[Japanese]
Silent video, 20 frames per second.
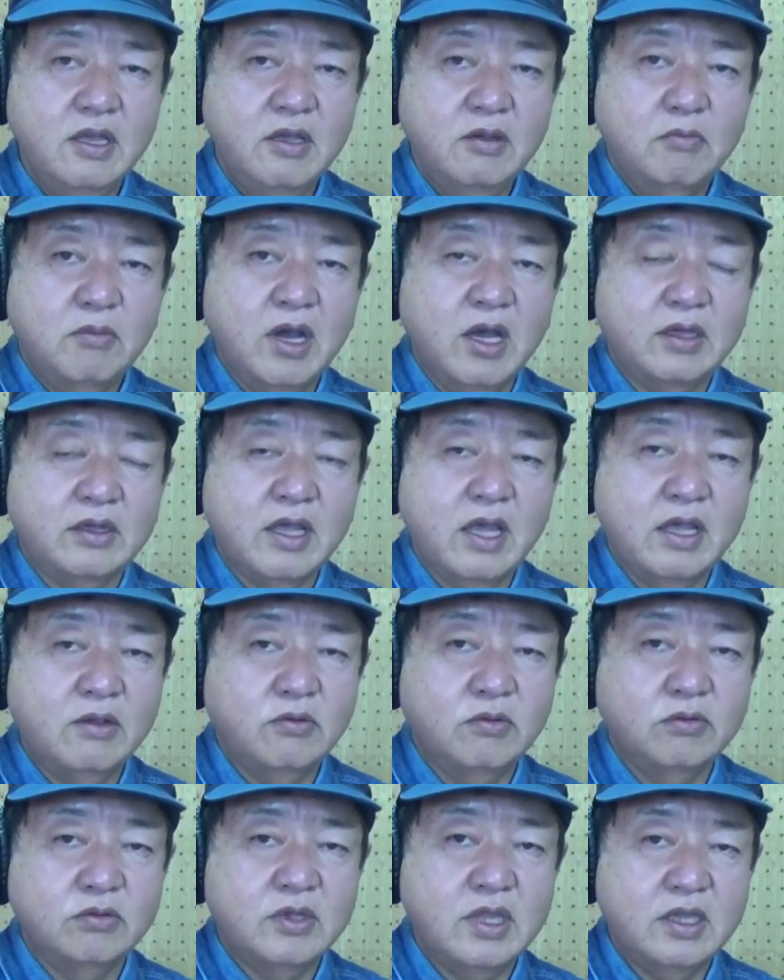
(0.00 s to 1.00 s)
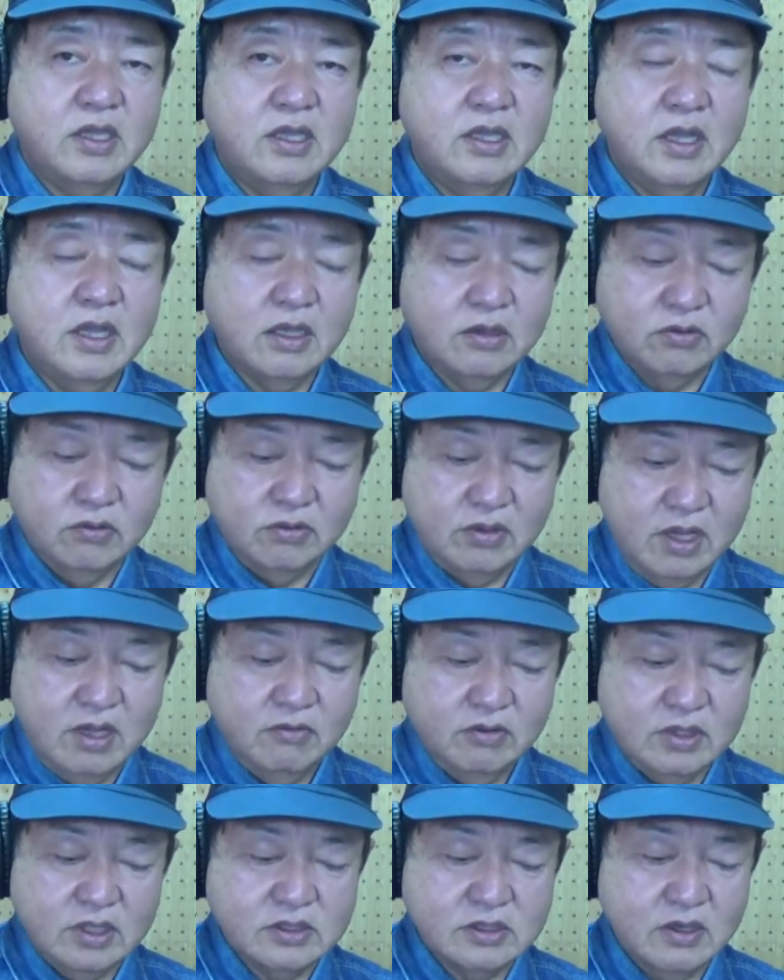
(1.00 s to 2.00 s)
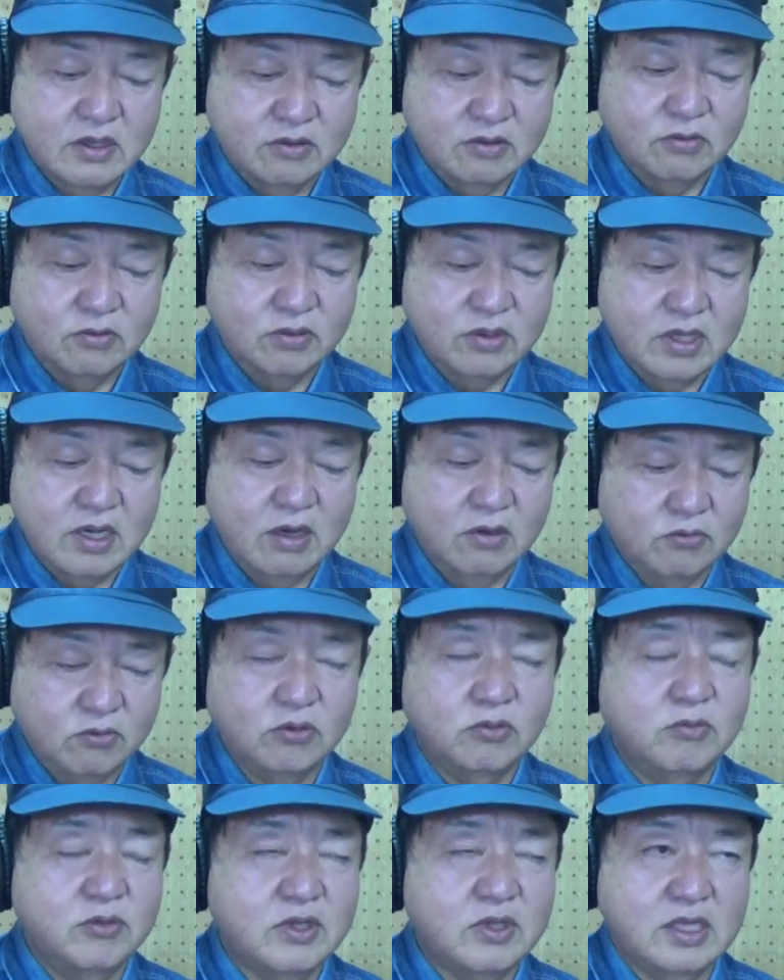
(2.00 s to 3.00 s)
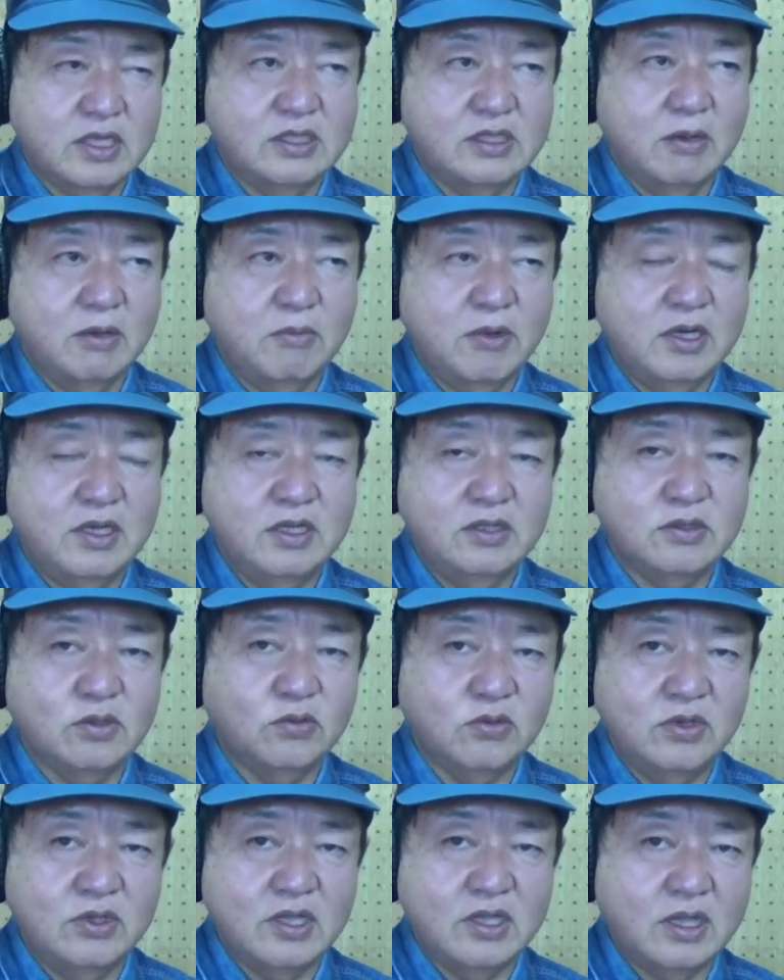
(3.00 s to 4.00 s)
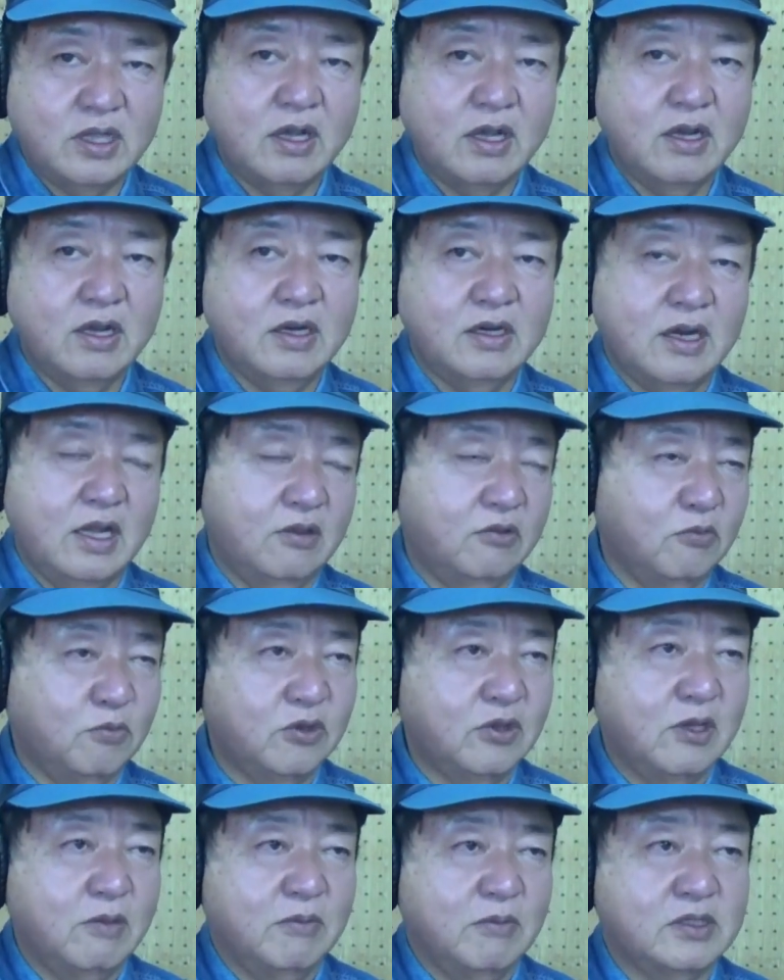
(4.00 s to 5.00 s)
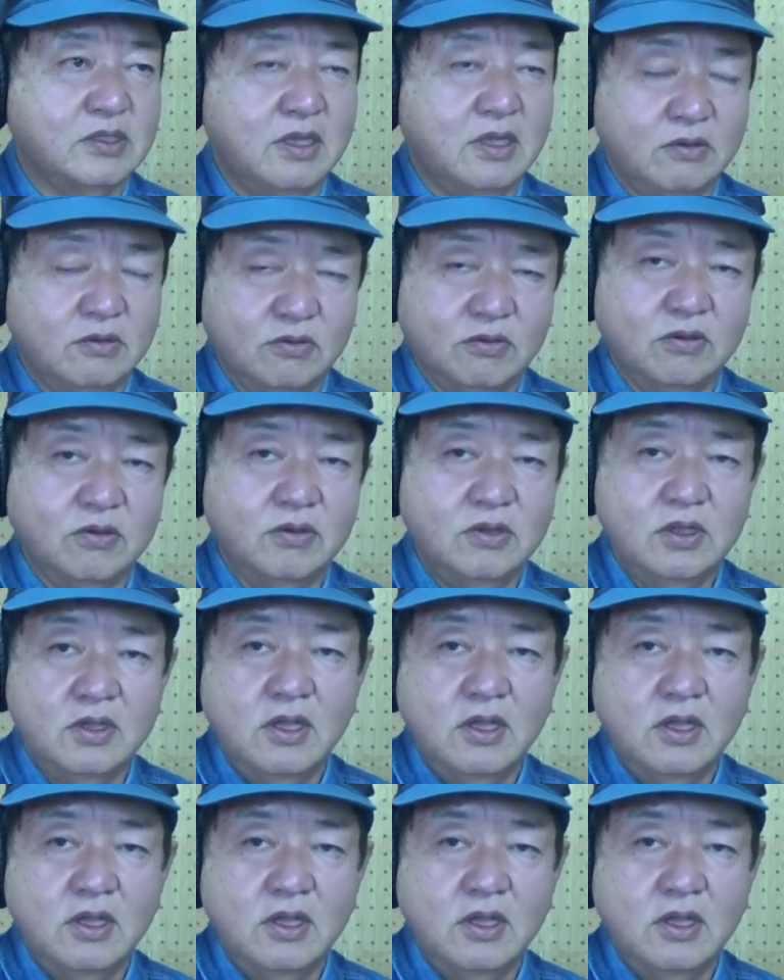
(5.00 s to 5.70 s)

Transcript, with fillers: まあ内向的だとね、私はあの沖縄子供たちあんまり外に出たがらないと思ってますけど、